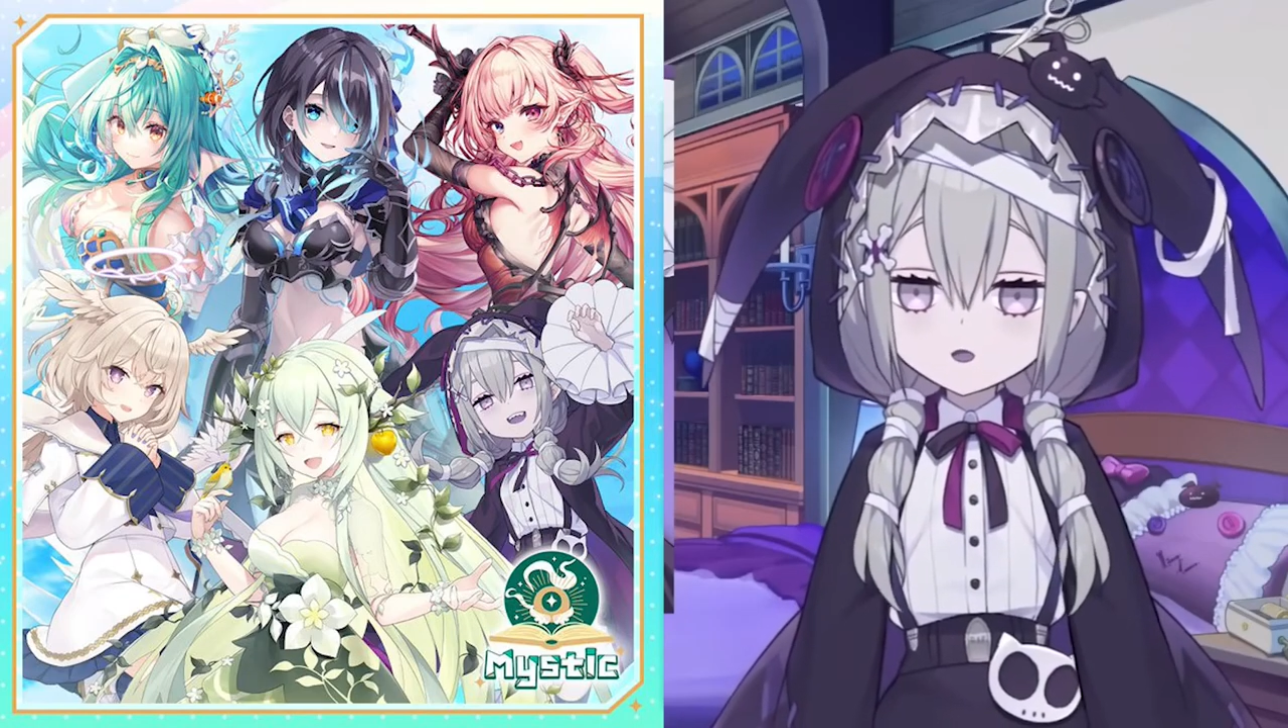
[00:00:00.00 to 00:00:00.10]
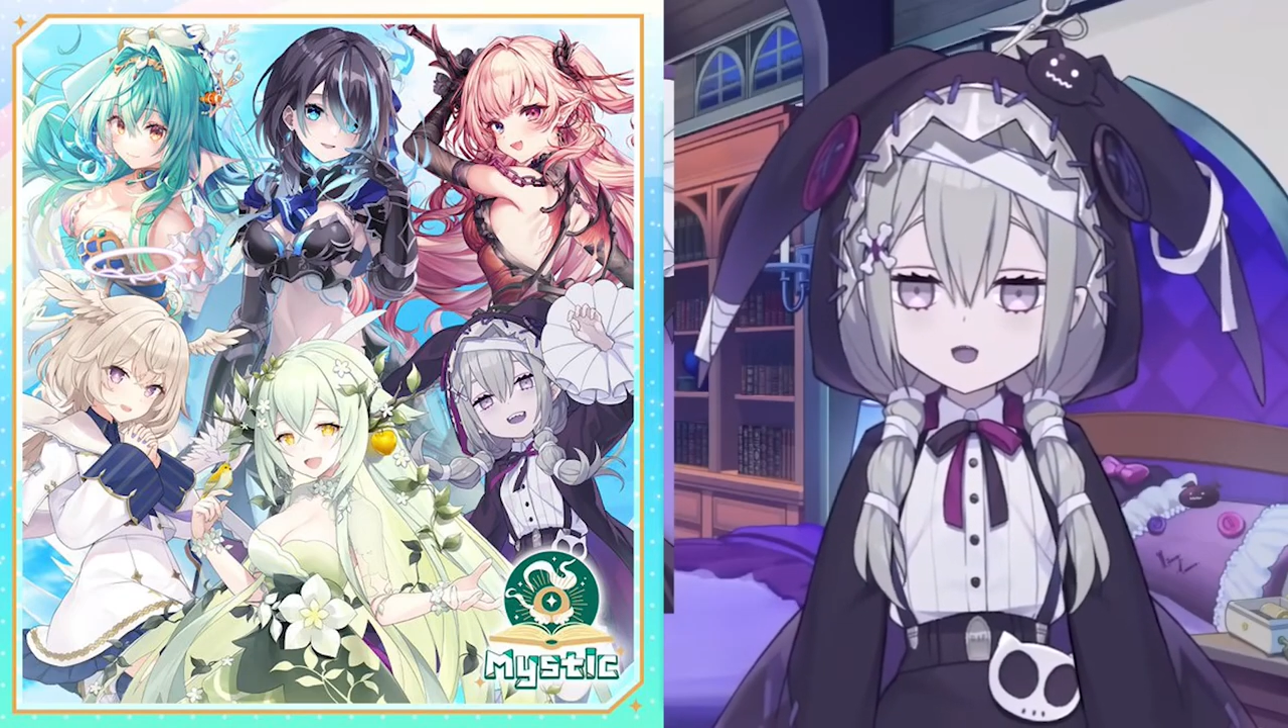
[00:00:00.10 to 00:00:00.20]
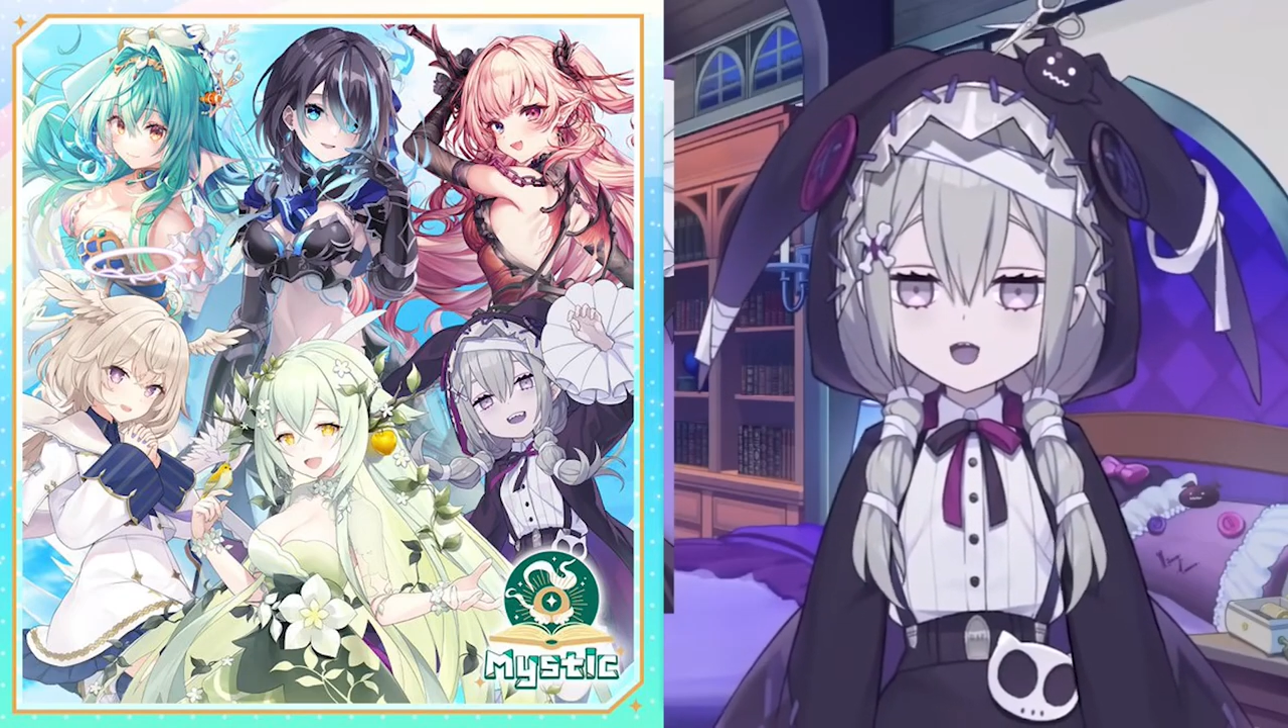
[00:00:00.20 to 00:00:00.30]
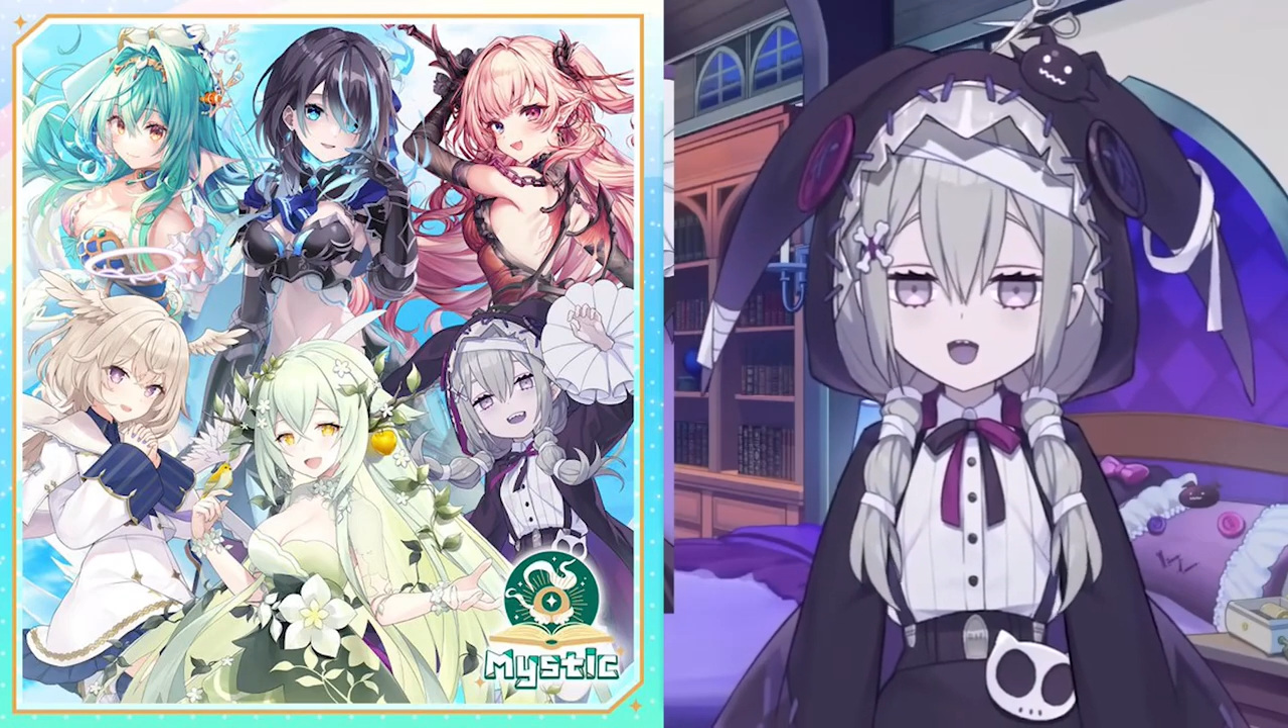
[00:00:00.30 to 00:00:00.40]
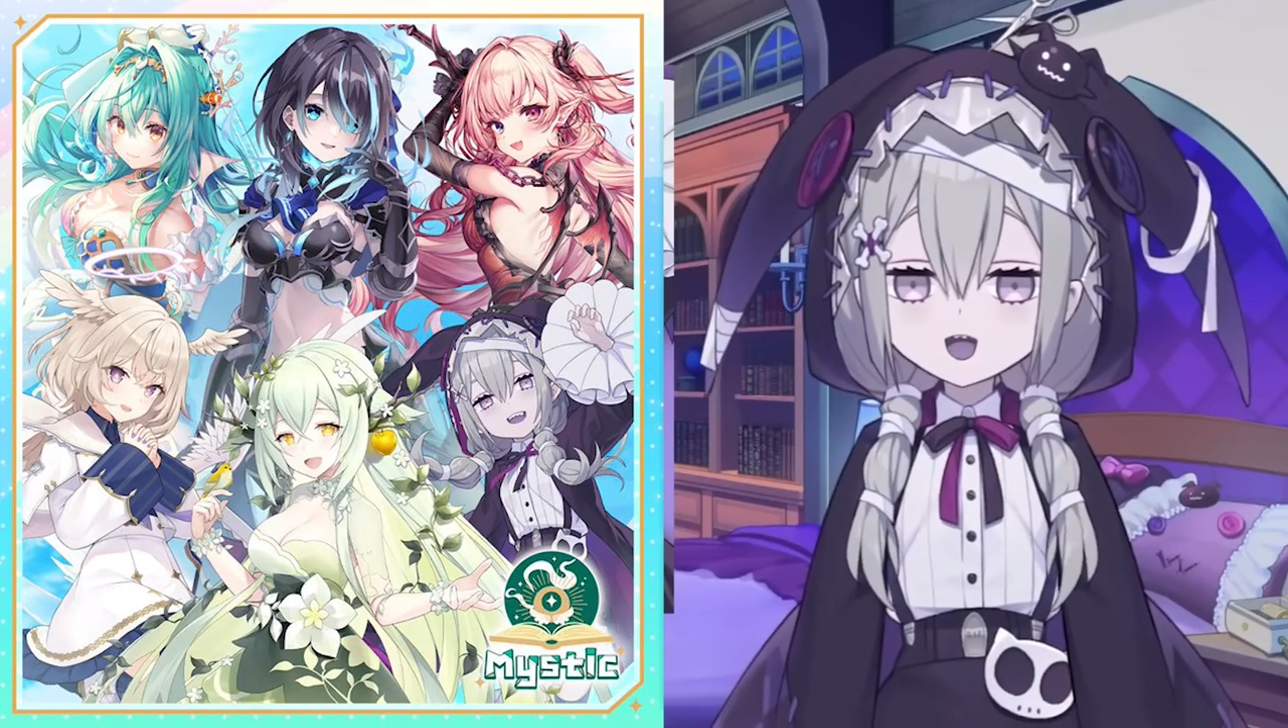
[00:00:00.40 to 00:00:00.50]
ติก
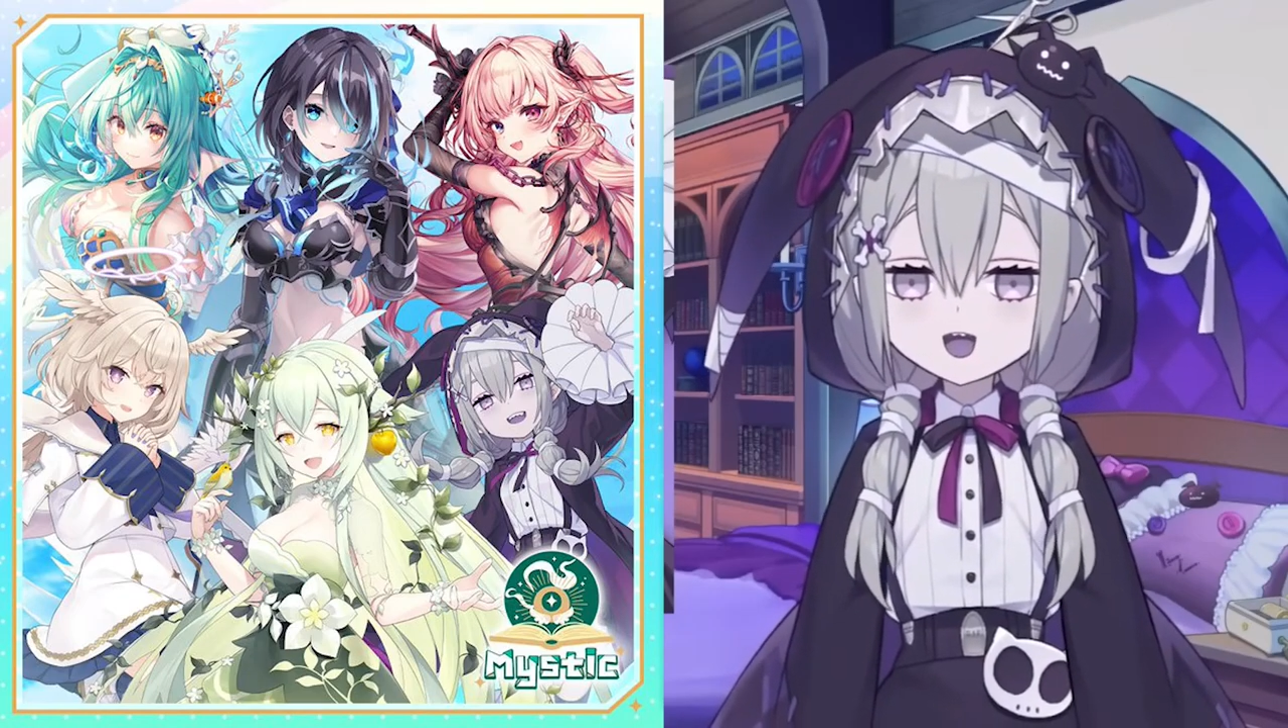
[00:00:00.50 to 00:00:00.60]
น่ะ